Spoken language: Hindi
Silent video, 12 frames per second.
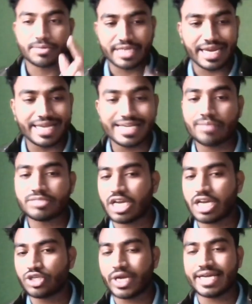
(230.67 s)
टेलीग्राम
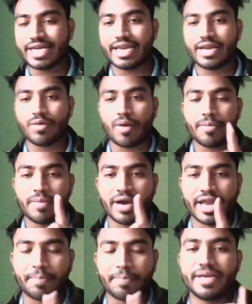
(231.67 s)
चैनल ज्वाइन कर लेना वहाँ पर मैं
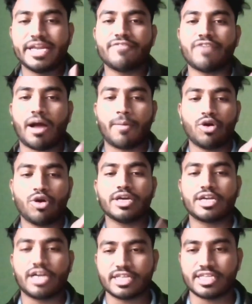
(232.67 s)
हर एक पीडीएफ अपलोड
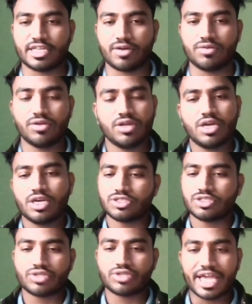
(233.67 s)
कर देता हूँ
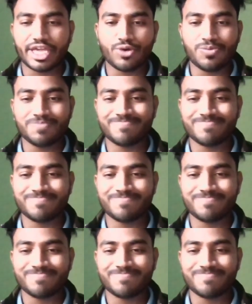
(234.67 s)
सो थैंक यू